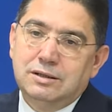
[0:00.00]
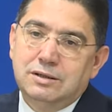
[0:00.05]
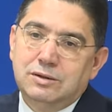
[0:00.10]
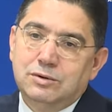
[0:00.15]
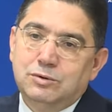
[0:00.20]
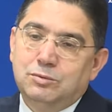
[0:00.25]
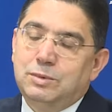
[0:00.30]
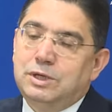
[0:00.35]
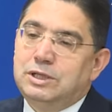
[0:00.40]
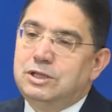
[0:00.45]

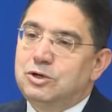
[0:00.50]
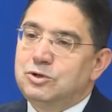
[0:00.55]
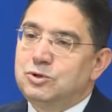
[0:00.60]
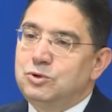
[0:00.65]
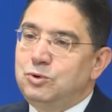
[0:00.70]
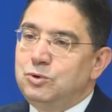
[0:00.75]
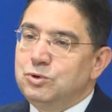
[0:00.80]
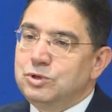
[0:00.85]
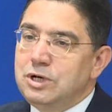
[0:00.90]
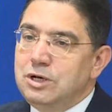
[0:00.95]
وما
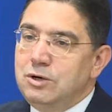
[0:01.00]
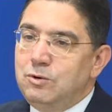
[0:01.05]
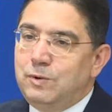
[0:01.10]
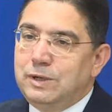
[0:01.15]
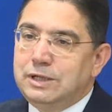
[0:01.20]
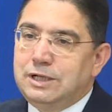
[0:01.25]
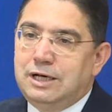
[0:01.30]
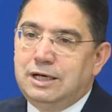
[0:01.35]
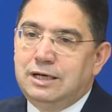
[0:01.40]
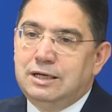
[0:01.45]
نرجعوش
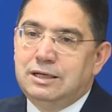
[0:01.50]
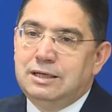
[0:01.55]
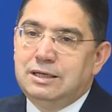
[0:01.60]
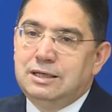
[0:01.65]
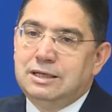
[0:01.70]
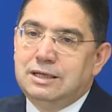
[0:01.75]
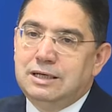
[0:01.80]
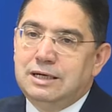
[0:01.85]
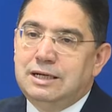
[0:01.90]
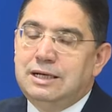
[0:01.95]
للوضع
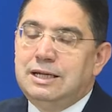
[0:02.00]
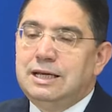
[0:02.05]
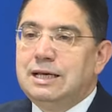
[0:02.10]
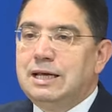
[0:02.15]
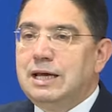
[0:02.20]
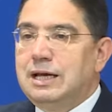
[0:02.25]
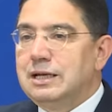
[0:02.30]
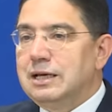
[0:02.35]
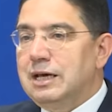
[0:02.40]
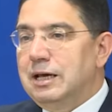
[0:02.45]
اللي
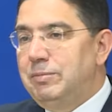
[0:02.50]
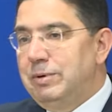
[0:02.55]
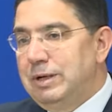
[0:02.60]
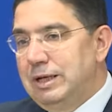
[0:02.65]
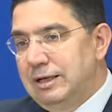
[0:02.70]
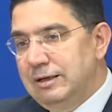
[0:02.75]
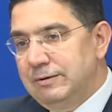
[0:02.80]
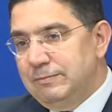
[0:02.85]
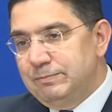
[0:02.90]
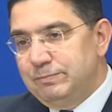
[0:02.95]
كان قبل